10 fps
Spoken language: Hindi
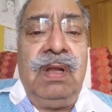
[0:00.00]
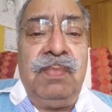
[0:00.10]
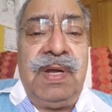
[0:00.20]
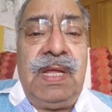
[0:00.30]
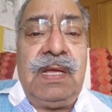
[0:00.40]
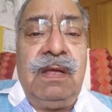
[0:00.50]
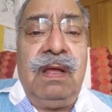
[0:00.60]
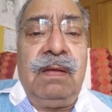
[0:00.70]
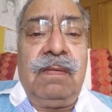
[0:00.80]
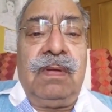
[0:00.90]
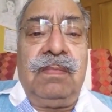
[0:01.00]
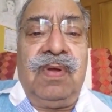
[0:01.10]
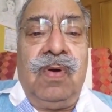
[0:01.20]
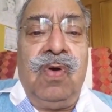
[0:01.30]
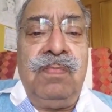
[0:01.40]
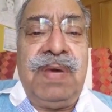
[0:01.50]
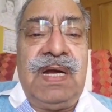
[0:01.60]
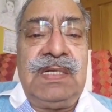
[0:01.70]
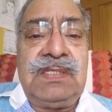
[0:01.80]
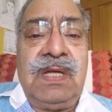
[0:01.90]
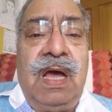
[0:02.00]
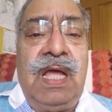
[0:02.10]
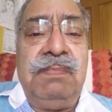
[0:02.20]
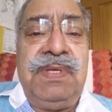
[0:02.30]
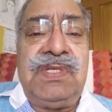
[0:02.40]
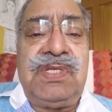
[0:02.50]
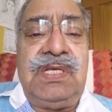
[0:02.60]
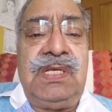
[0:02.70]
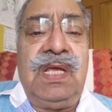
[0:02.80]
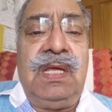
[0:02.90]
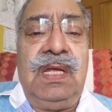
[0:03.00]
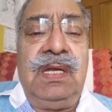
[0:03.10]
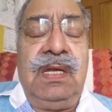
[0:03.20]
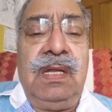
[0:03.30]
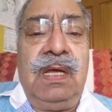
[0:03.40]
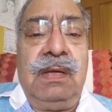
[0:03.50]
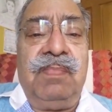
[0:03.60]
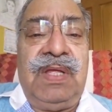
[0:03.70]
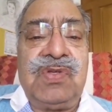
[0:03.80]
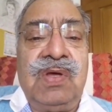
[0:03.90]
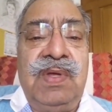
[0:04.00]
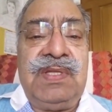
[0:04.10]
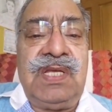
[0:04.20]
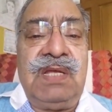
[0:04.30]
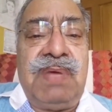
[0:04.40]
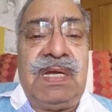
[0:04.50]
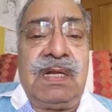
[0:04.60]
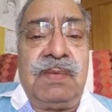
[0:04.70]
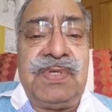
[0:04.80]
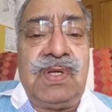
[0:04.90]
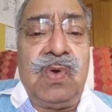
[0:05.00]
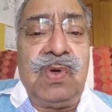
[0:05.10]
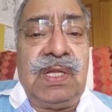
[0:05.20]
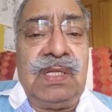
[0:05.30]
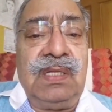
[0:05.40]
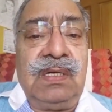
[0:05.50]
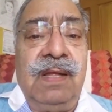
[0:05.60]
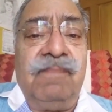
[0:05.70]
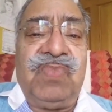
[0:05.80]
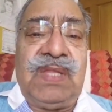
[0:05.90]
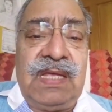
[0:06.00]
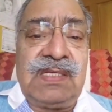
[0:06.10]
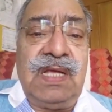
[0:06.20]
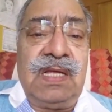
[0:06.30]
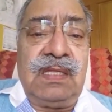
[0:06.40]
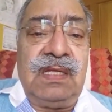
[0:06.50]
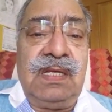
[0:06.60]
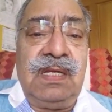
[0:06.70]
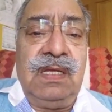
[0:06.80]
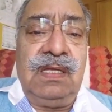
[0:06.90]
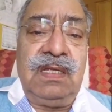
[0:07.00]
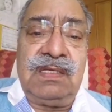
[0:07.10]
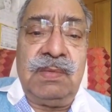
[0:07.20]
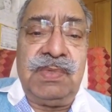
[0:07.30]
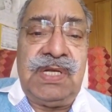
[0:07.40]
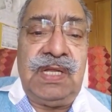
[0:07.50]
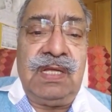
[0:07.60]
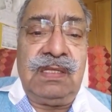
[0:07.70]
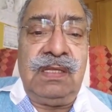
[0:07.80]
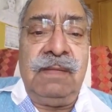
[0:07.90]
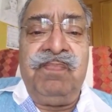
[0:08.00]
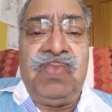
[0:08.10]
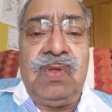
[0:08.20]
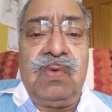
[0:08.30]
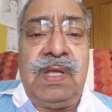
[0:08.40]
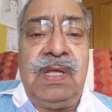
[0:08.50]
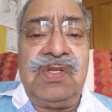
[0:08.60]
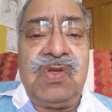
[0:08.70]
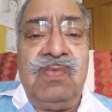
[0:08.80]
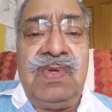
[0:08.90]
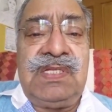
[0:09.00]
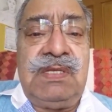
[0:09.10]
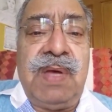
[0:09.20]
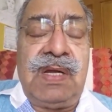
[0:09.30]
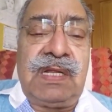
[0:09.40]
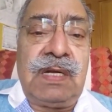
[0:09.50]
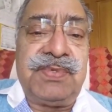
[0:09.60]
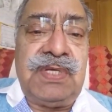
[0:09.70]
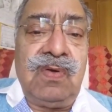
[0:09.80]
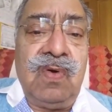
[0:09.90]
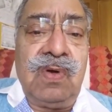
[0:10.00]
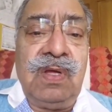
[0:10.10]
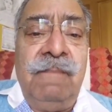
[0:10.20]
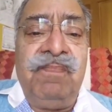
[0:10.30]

नंबर एक होम बायर्स आईबीसी इन इंसॉल्वेंसी एंड बैंक्रप्सी कोड के अंदर कैसे आते हैं ये समझ नहीं आती क्योंकि इंसॉल्वेंसी बैंक कोड